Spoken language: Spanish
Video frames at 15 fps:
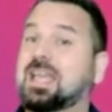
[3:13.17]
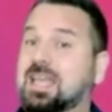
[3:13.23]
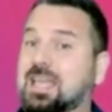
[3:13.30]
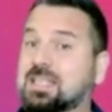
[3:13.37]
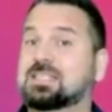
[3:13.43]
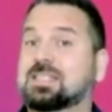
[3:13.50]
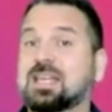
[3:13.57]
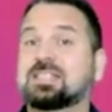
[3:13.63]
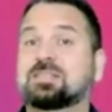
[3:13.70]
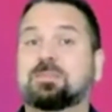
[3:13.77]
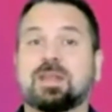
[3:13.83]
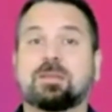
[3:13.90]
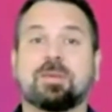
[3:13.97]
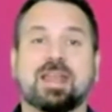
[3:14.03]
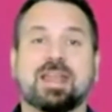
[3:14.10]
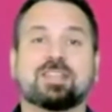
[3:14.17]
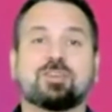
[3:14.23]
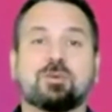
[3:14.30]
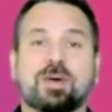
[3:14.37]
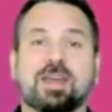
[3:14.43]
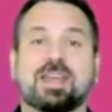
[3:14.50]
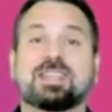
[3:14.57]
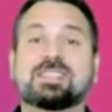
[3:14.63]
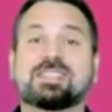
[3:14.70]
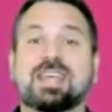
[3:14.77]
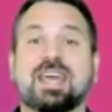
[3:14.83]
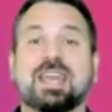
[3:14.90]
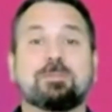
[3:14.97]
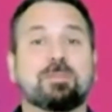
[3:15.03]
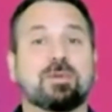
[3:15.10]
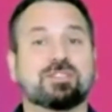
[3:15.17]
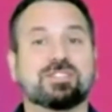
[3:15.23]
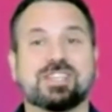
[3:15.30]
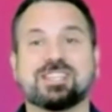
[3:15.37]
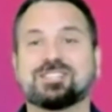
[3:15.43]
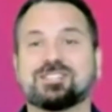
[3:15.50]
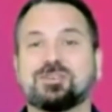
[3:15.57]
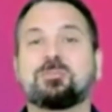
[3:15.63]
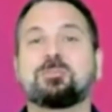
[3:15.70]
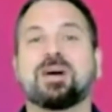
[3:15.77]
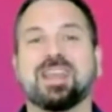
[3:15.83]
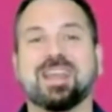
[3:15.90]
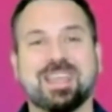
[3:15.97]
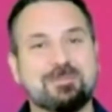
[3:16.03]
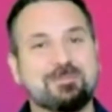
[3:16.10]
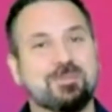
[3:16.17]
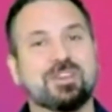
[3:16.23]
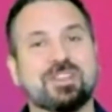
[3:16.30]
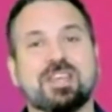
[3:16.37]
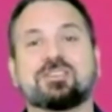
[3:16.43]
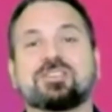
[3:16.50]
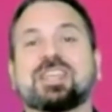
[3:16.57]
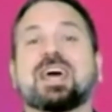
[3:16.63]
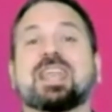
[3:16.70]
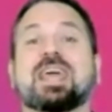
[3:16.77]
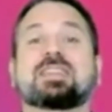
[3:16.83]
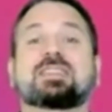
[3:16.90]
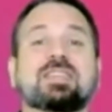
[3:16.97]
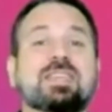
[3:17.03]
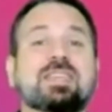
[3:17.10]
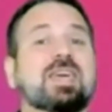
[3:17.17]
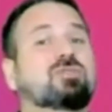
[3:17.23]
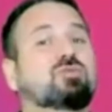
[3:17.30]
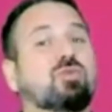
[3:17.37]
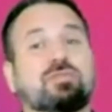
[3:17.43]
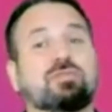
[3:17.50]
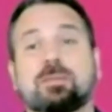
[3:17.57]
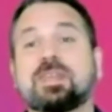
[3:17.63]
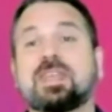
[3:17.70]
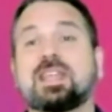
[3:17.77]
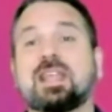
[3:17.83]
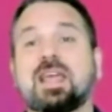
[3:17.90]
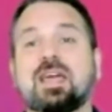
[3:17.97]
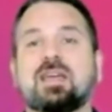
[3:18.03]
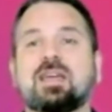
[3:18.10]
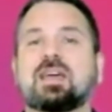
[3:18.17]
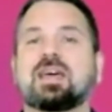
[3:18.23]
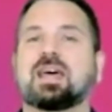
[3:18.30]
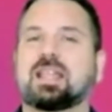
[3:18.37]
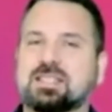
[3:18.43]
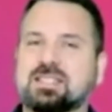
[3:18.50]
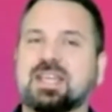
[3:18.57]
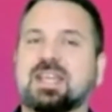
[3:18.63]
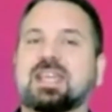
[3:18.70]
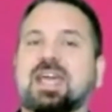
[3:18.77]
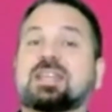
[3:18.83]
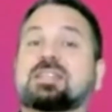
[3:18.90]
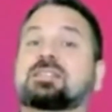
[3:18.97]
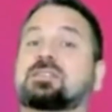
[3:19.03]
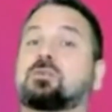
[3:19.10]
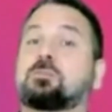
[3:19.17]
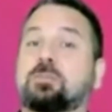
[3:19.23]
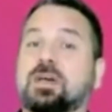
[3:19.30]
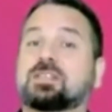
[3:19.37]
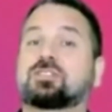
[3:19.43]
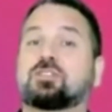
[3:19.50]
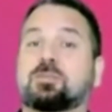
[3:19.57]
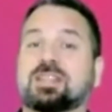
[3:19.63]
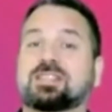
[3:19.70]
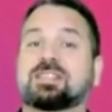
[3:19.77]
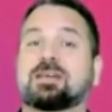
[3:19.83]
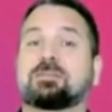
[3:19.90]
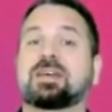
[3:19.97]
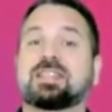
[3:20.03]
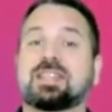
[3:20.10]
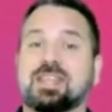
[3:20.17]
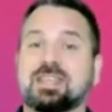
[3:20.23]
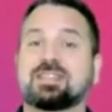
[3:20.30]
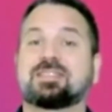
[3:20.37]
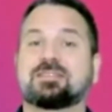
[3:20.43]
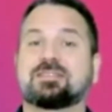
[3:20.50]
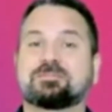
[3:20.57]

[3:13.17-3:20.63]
estás preparado para iniciar el proceso para que pueda ayudar a ti y a tu familia a acercarse un paso más a Madrid.